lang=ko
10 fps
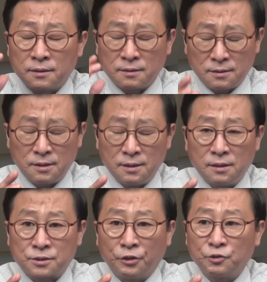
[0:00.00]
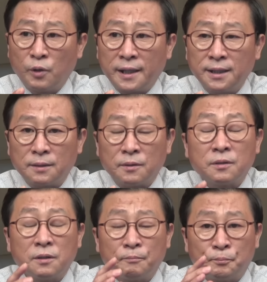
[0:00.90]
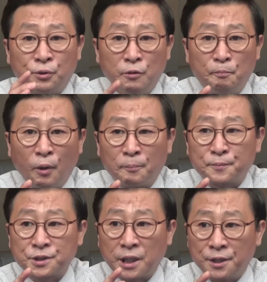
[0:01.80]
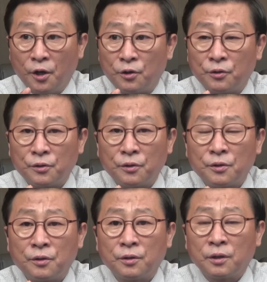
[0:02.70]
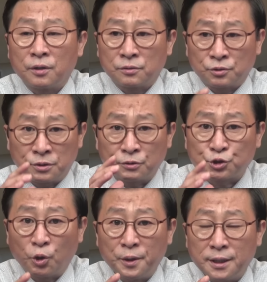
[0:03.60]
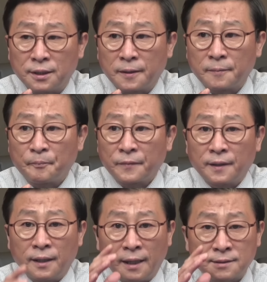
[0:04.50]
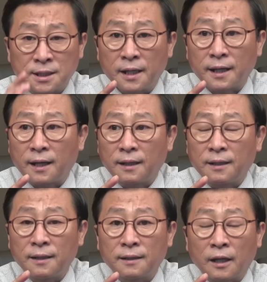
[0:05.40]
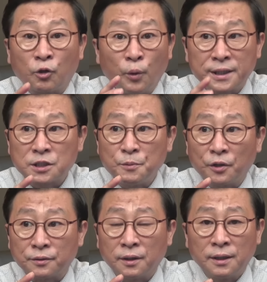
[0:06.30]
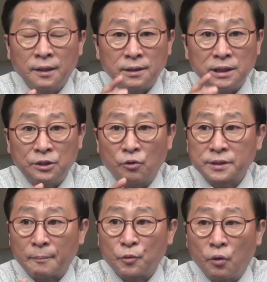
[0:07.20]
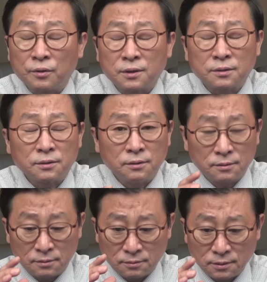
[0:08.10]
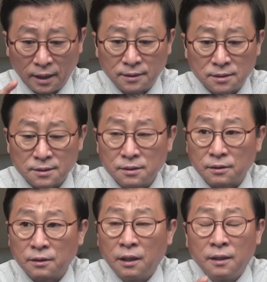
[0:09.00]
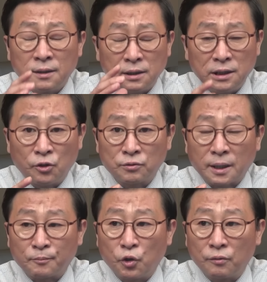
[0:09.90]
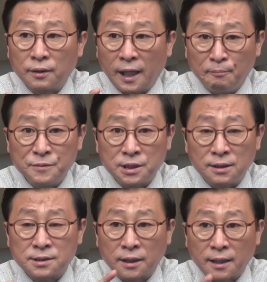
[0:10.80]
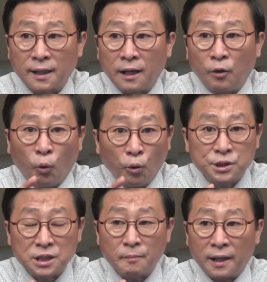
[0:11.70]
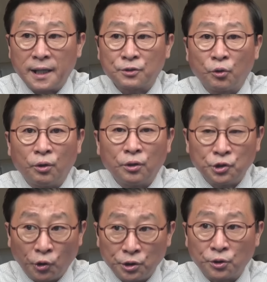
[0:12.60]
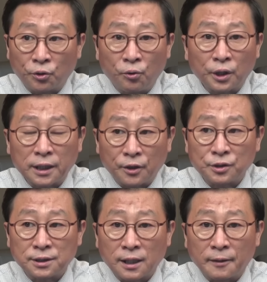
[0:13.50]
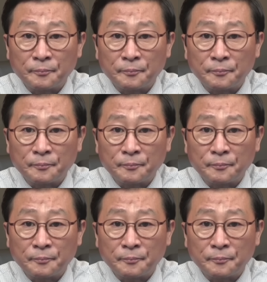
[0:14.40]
이 선관위 불법 채용 특조위 해체하라 라고 외치면 2030 네티즌들 2030 MG 세대가 오지 말래도 여의도로 오게 되어 있다.